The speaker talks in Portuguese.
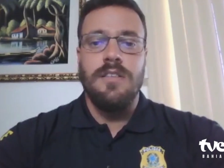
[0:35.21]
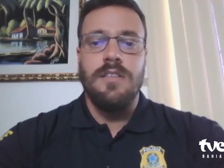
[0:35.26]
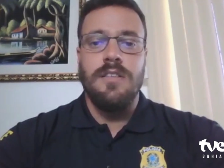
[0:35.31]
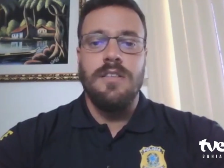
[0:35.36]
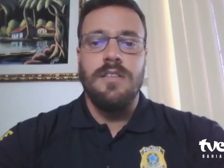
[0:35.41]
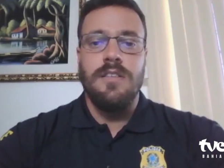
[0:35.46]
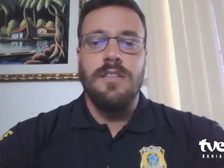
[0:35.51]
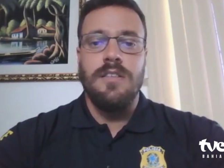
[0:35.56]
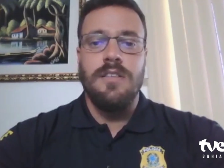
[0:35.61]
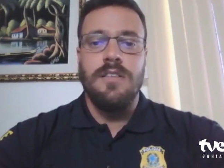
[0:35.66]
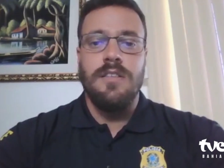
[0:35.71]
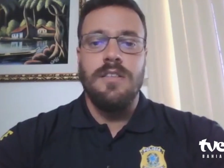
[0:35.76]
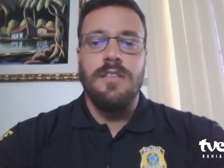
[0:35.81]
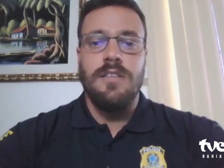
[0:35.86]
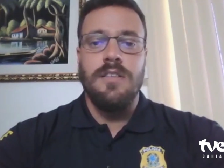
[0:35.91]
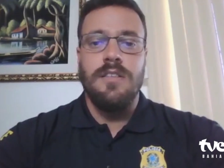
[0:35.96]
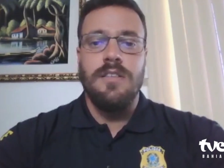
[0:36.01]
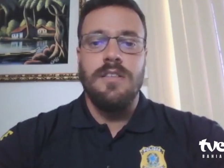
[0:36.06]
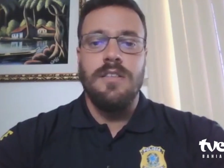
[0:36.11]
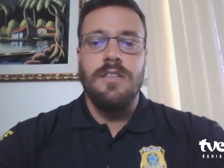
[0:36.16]
que
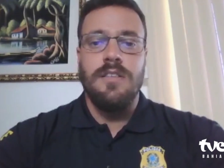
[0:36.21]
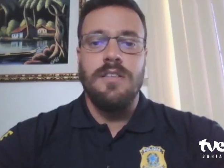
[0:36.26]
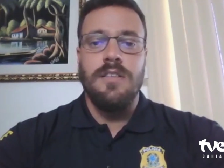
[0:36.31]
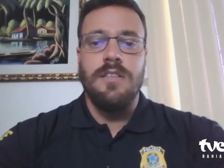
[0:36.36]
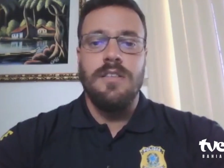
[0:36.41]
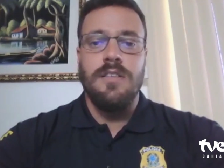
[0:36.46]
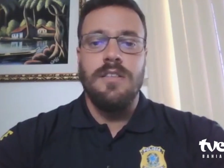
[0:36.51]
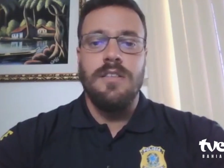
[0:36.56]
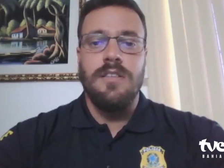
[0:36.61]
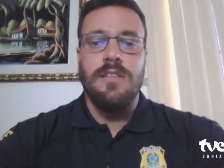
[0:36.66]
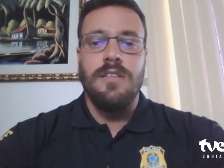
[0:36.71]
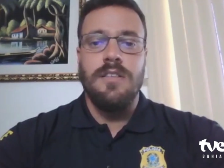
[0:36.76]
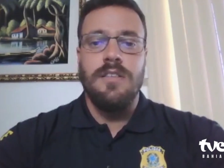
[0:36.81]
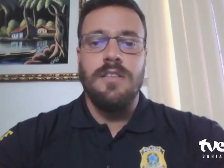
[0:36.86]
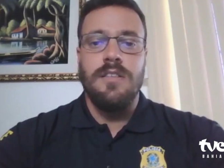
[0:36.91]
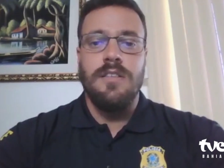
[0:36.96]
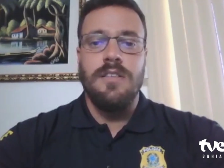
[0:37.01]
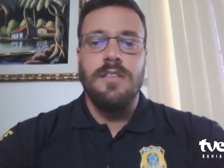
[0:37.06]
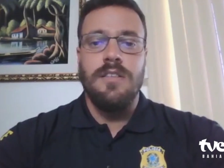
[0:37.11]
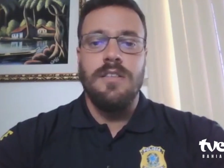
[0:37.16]
colocava, colocava
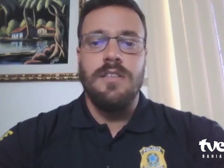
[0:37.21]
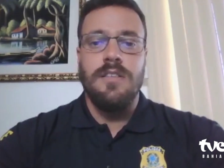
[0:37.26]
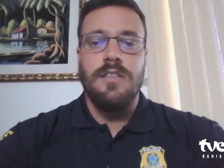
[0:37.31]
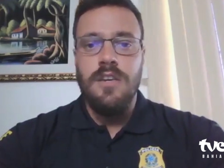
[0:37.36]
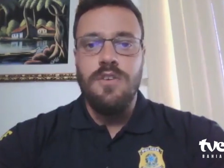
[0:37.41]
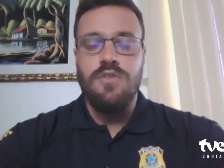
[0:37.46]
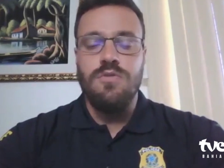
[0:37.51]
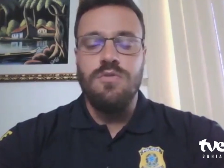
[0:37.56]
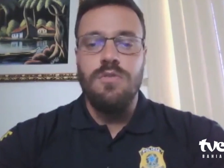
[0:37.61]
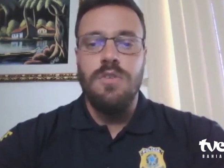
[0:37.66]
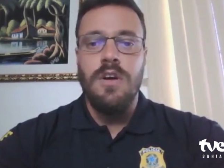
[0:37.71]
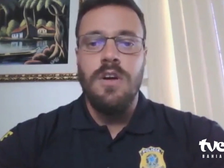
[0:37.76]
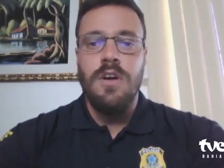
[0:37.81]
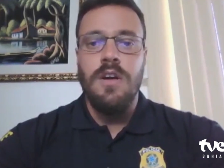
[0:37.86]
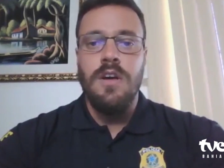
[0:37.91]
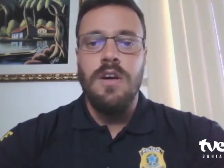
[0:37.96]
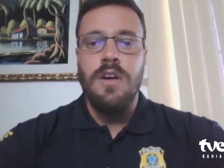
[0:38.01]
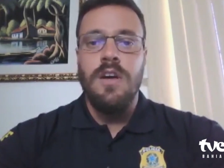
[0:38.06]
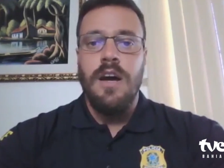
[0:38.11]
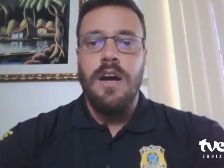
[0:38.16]
inclusive em risco
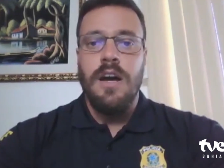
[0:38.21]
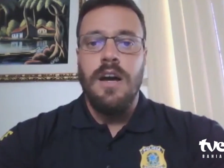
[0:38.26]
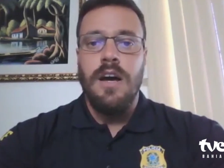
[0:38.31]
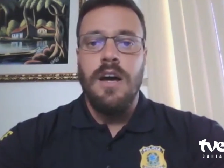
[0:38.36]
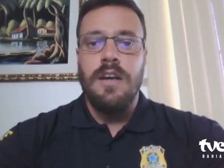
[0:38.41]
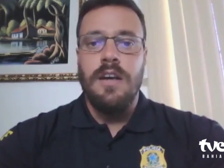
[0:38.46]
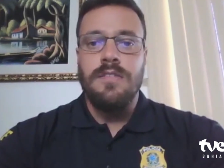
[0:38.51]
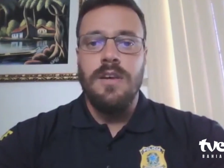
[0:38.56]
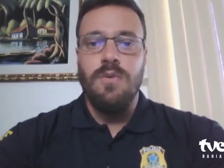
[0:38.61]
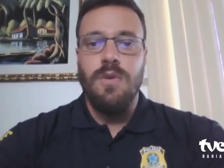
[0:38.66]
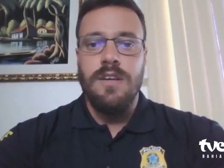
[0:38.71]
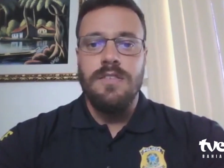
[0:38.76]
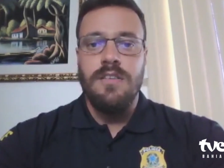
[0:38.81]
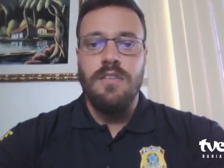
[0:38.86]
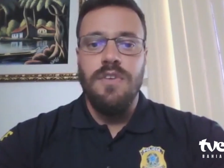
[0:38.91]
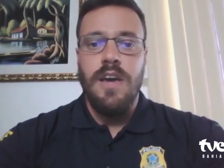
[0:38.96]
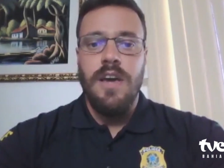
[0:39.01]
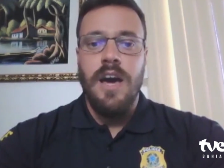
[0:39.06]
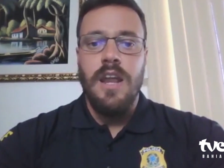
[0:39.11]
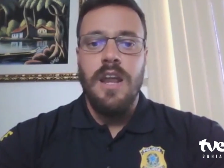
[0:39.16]
a segurança
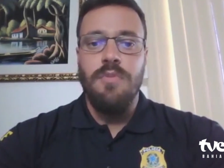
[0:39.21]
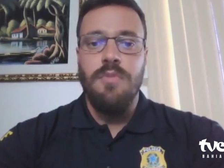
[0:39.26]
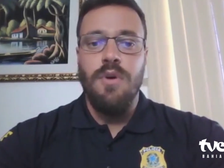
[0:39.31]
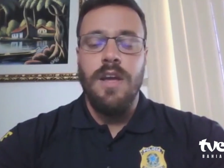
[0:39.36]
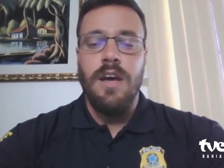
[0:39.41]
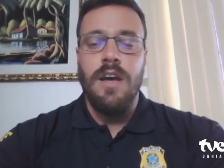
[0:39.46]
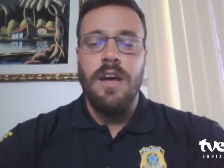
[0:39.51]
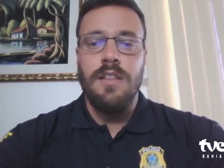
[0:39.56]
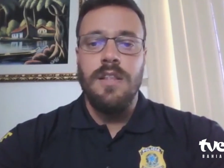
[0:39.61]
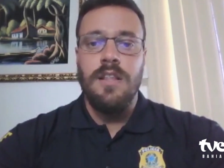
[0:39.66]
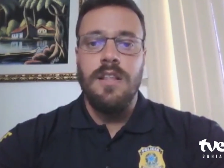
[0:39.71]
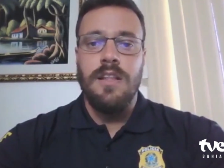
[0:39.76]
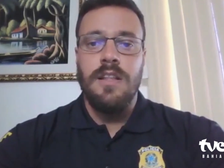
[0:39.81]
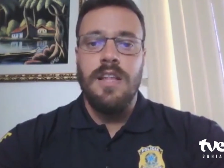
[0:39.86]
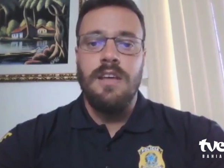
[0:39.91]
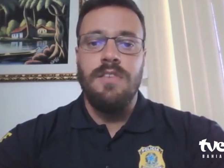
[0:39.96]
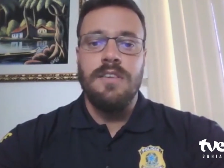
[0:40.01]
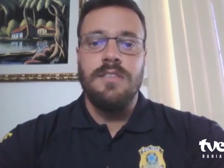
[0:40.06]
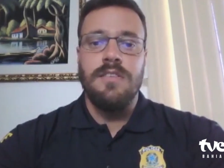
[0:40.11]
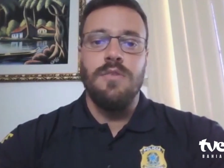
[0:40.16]
viária, porque a antena
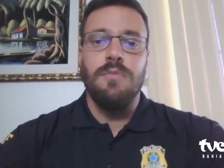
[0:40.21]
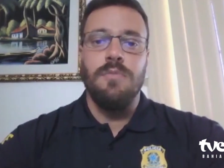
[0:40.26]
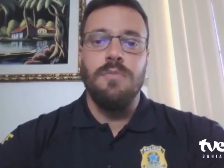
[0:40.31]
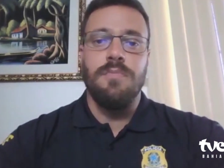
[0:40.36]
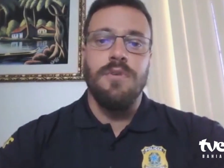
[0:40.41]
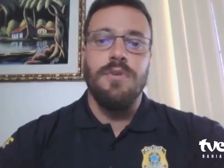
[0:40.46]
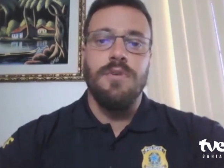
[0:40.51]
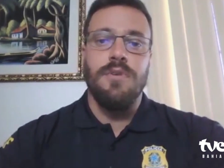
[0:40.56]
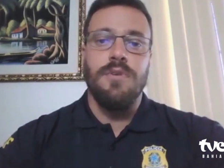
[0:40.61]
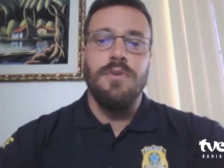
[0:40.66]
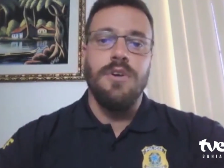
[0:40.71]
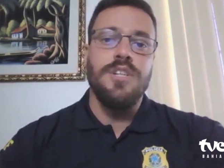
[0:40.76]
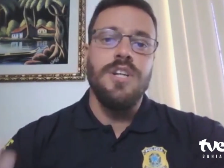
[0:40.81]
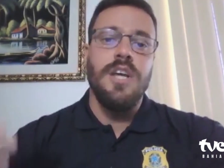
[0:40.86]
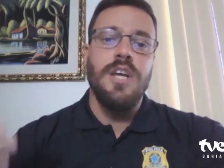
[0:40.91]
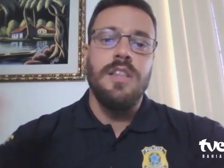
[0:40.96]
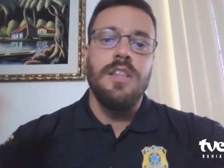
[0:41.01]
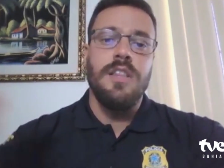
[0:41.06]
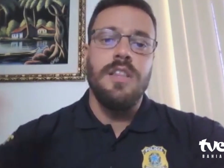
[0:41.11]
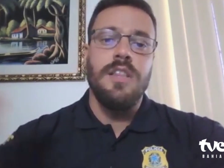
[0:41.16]
estava sendo
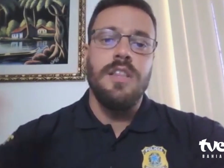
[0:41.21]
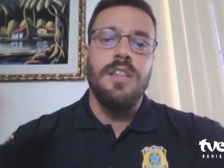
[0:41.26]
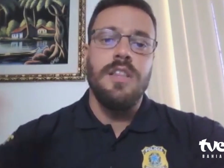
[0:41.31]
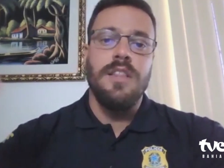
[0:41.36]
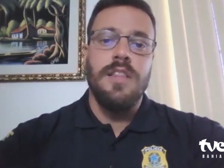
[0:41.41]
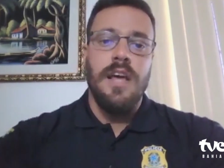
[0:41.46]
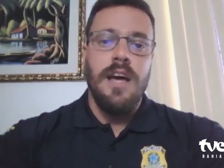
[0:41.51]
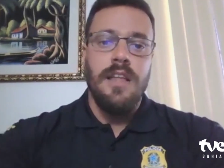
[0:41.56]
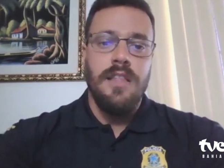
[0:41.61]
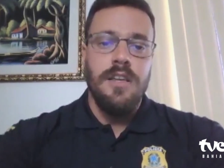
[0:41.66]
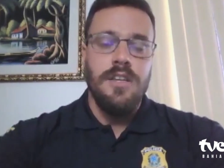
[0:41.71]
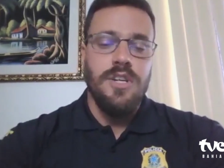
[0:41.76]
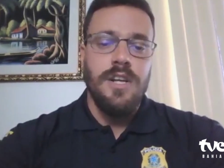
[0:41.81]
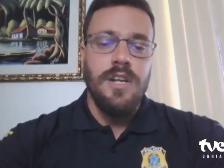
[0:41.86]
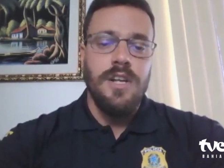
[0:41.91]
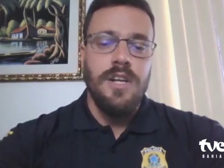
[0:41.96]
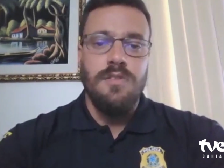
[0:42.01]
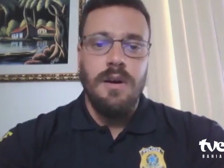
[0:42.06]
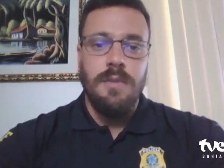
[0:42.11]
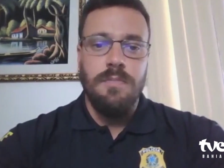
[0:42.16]
projetada em
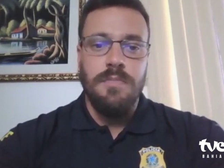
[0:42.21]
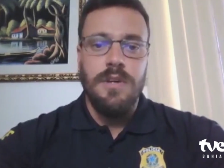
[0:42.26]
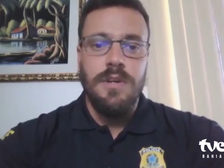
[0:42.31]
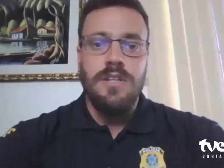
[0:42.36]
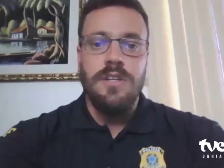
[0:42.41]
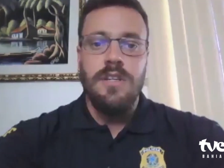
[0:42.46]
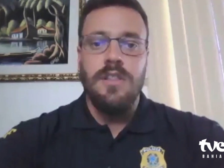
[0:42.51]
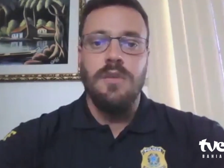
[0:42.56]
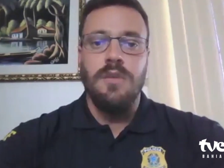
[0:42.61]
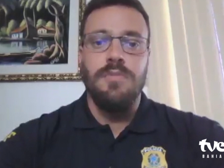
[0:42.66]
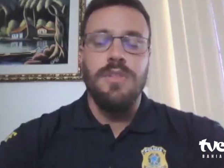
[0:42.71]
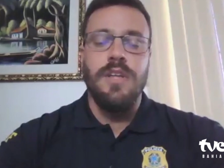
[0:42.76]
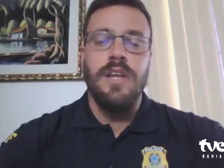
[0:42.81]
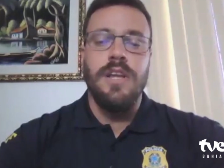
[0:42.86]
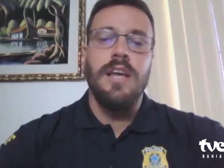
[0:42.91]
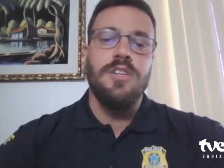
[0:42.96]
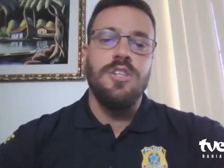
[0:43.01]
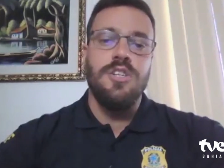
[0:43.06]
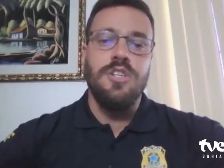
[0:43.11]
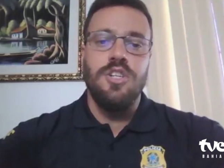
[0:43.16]
direção à pista, então poderia
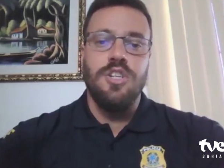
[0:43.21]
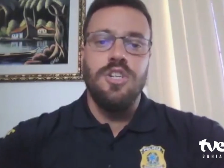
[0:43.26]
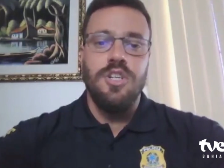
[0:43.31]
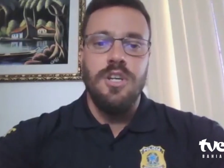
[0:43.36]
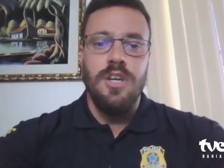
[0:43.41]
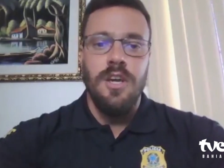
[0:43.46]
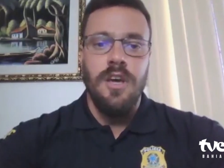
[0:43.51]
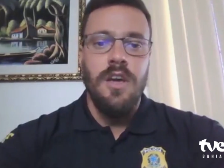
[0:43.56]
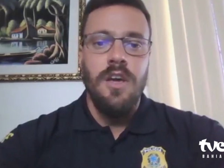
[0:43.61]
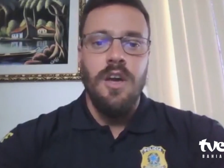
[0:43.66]
atingir